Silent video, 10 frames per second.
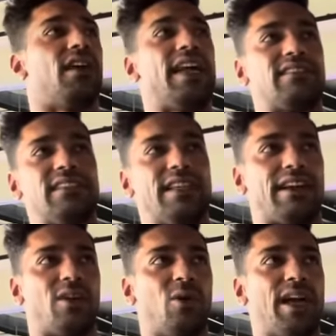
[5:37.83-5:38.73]
एसी
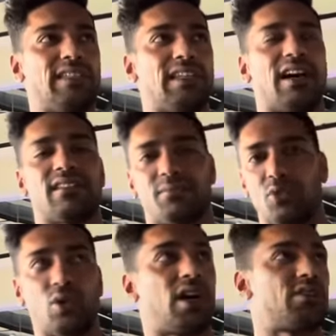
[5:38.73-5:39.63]
देख लो एसी का
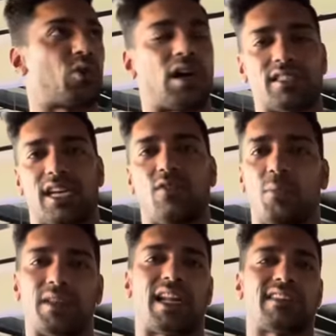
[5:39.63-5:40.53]
पूरा जो खर्चा है वो
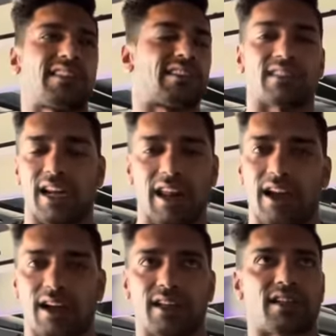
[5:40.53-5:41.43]
पंद्रह से सत्रह
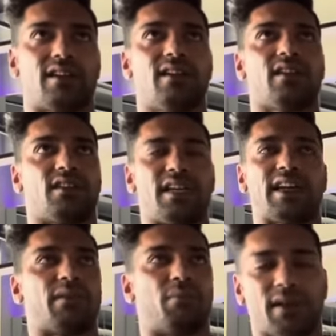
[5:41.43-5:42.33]
लाख का था ठीक
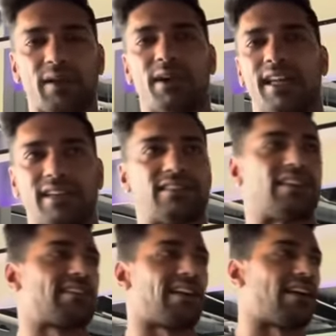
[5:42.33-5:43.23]
है बड़े बड़े ए सी
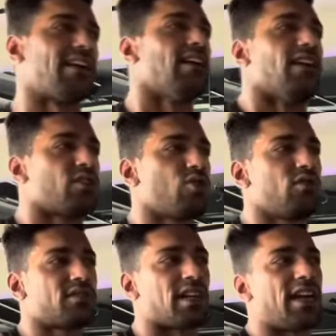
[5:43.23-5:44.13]
है सारे तो
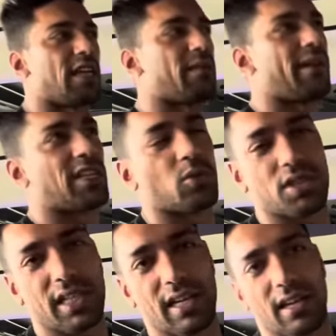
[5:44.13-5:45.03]
स्टार्टिंग में मैंने
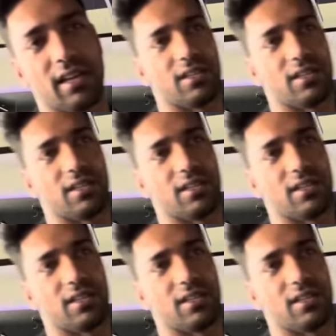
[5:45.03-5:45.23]
सोचा था कि